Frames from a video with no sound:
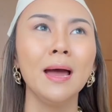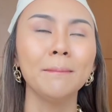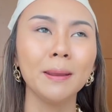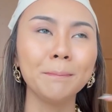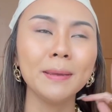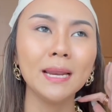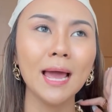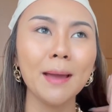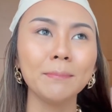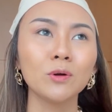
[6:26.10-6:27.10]
เป็นปีแล้ว
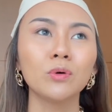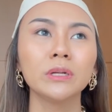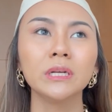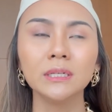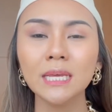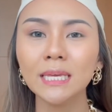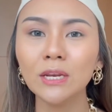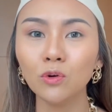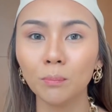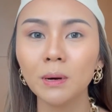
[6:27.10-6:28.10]
แอมเป็นคนหนึ่งที่กิน
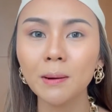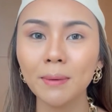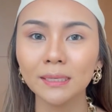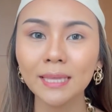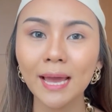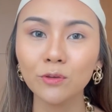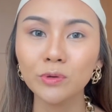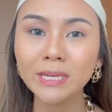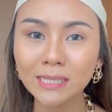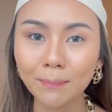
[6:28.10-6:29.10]
นมพึ่งมาตั้งแต่อายุ
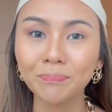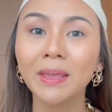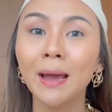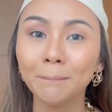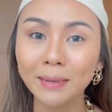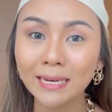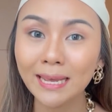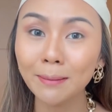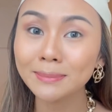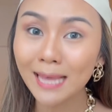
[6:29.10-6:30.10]
20 ปีนี้
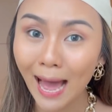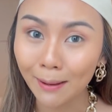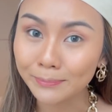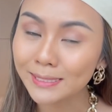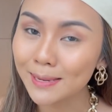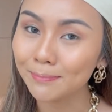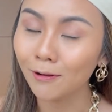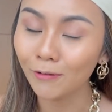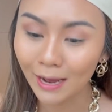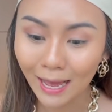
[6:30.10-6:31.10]
แอม 30 แล้
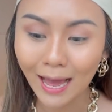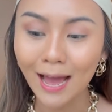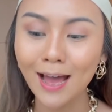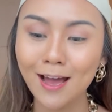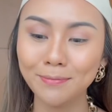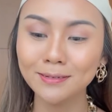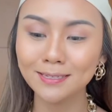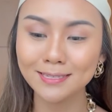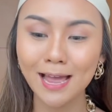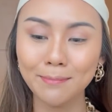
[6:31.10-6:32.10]
วนะคะเพิ่งจะ
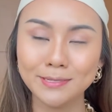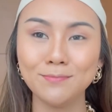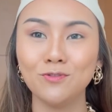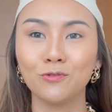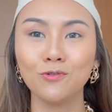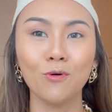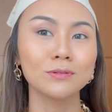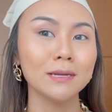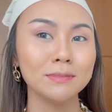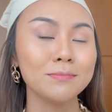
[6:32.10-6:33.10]
30 หย
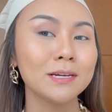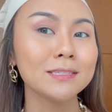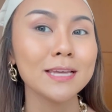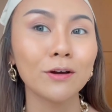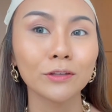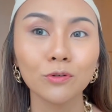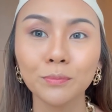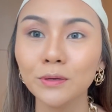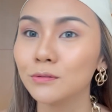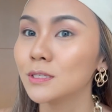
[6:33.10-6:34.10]
กๆ30ยังแจ๋วแต่ดู
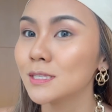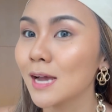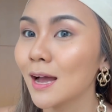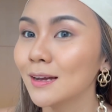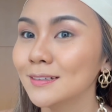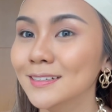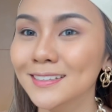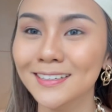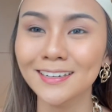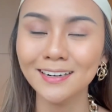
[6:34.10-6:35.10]
ผิวสิจ้าเอ
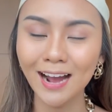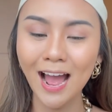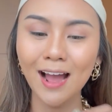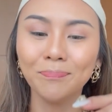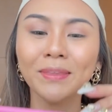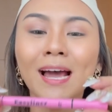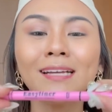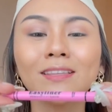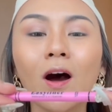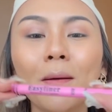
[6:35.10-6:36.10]
ออ่ะ
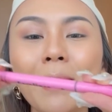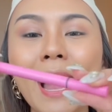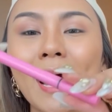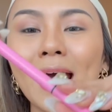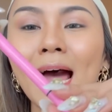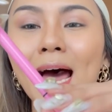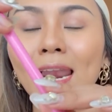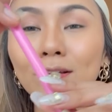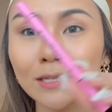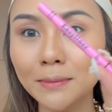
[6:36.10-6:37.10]
ต่อมานะคะ
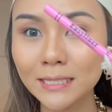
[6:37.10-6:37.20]
เราจะมา